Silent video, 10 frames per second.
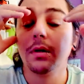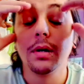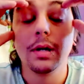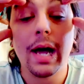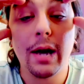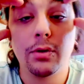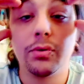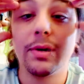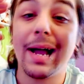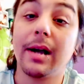Cara, eu tô
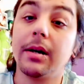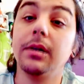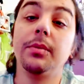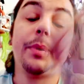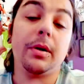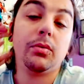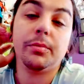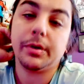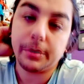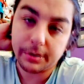cagando para
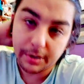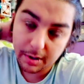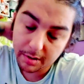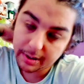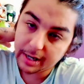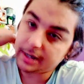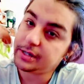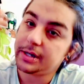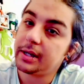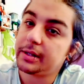números que, que
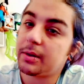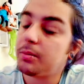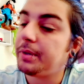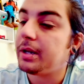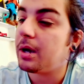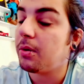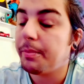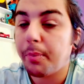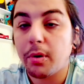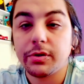adianta um milhão e
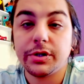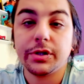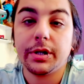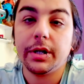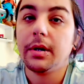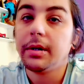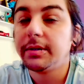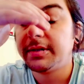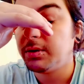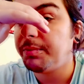pouco de inscritos
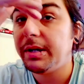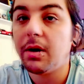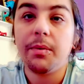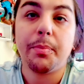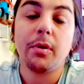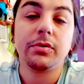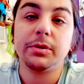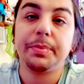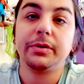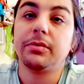se um milhão e pouco de
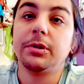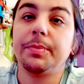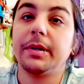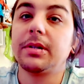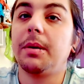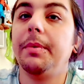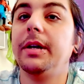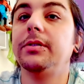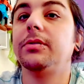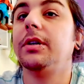pessoas
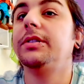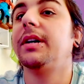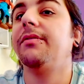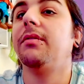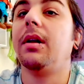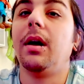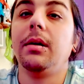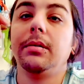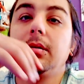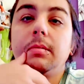praticamente só estavam
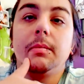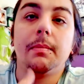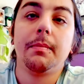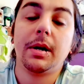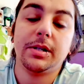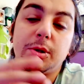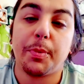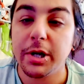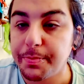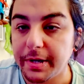lá? A gente
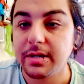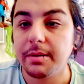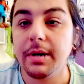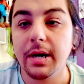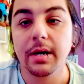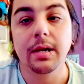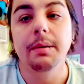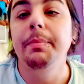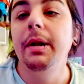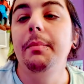pode perceber que
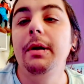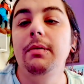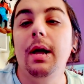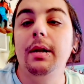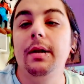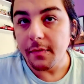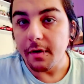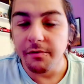pela Manuela, né?